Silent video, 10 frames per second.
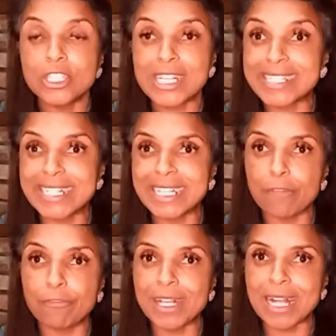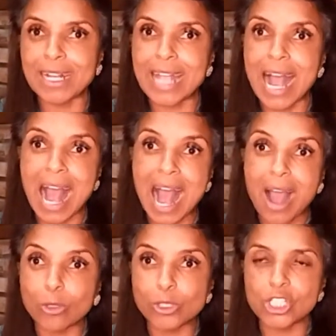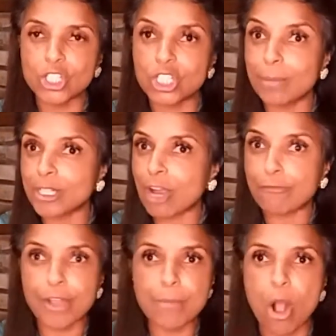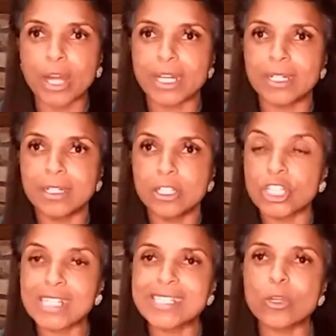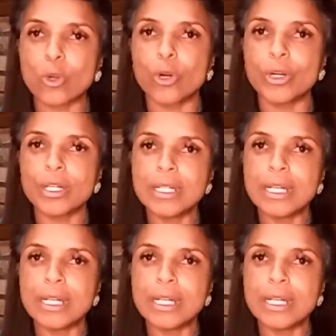já significa que a autoestima já foi embora, já zerou.